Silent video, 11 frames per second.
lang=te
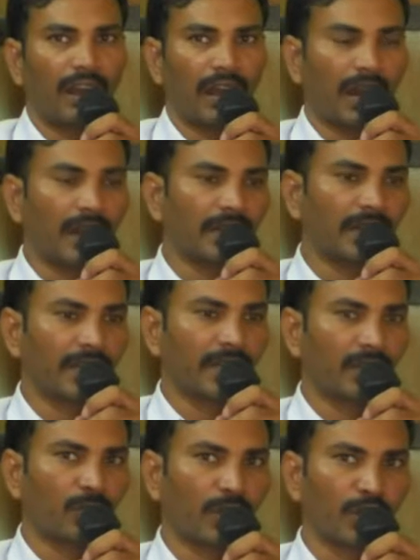అలాంటి
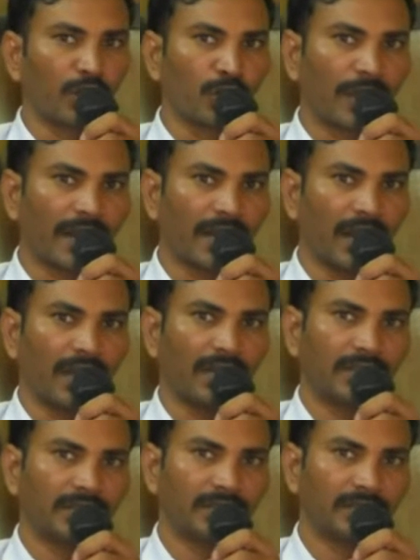ఒక ఇరుకైన
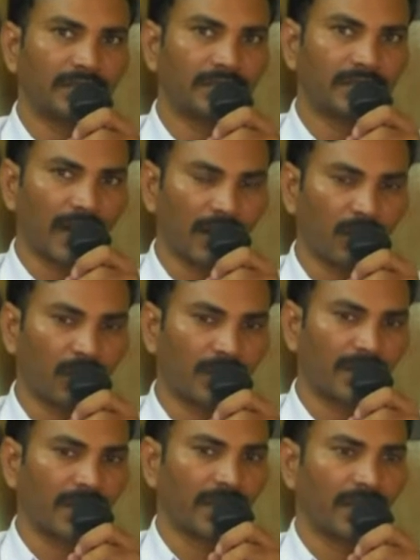
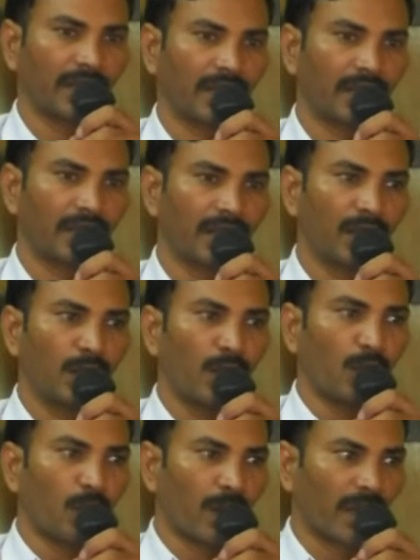స్థలంలోనికి
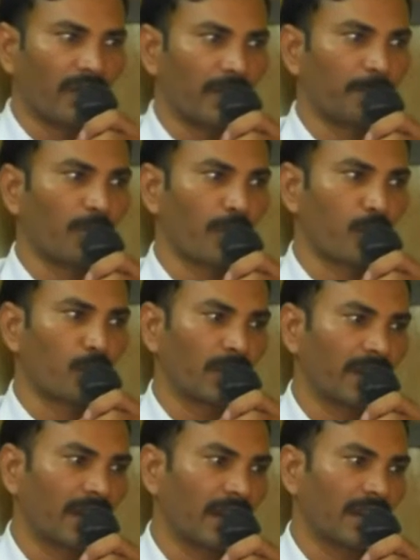ఒకవైపు ఒక
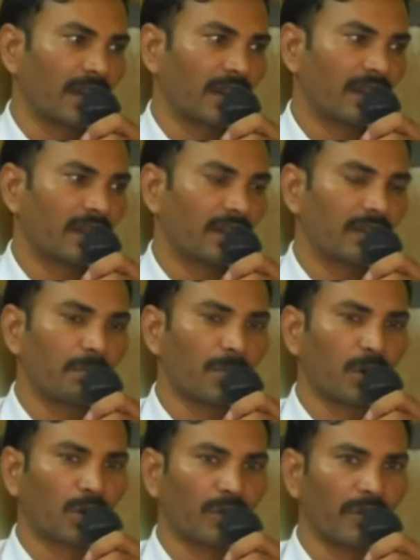గొర్రె
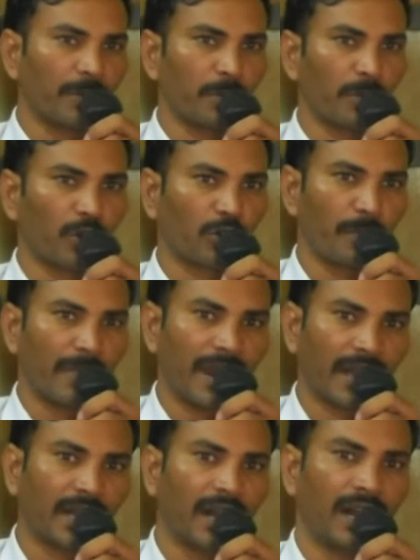మరొక వైపు మరొక
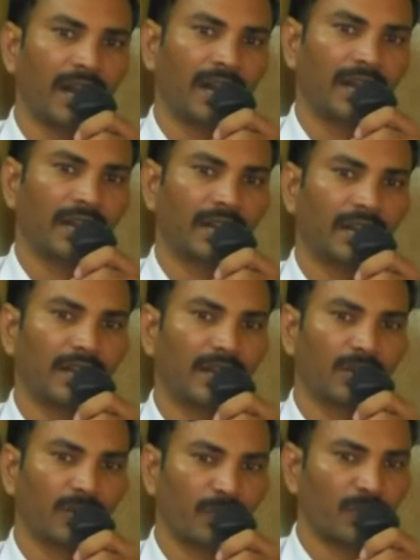మేక
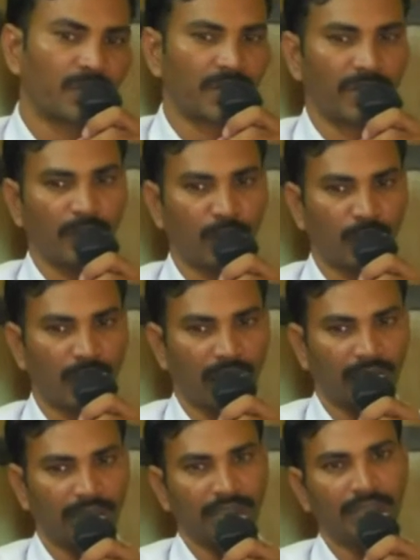వచ్చినవి ఎదురుగా
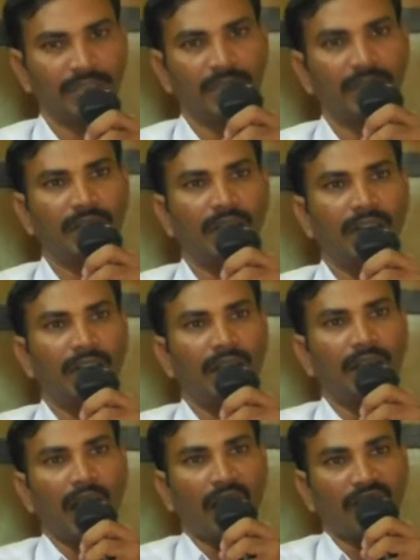
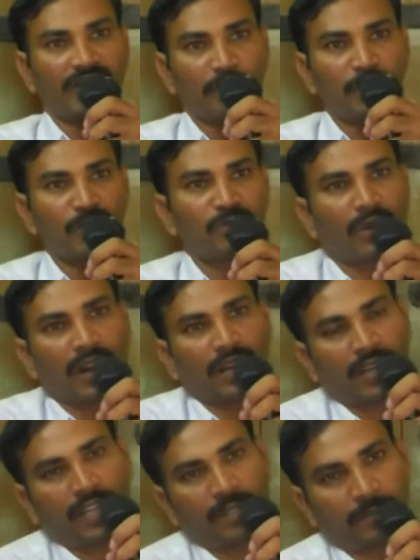అవి
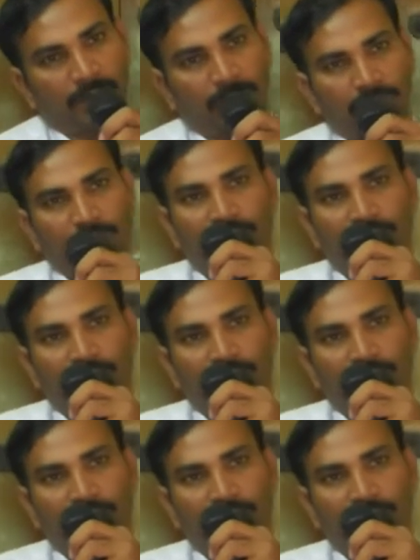తప్పించుకోవడానికి లేదు ఇప్పుడు